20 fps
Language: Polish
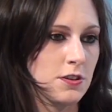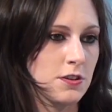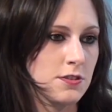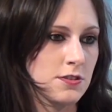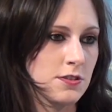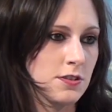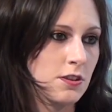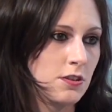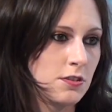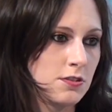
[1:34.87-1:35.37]

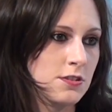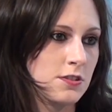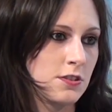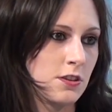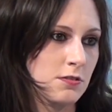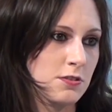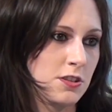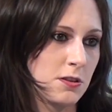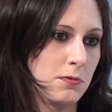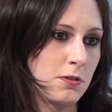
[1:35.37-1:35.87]
z
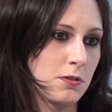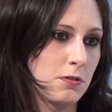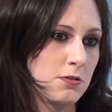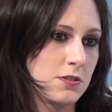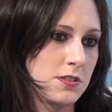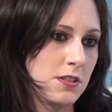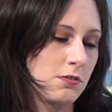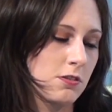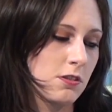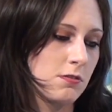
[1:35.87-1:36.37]
Rosją, że Białoruś
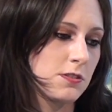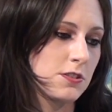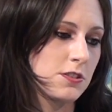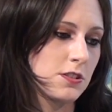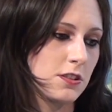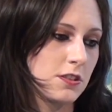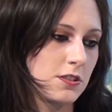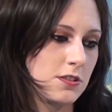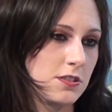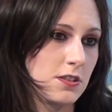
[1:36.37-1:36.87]
całkowicie
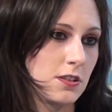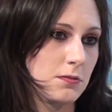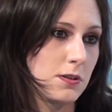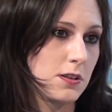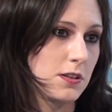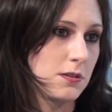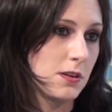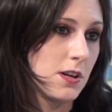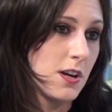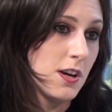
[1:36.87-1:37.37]
jest
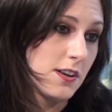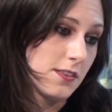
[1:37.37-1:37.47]
sobie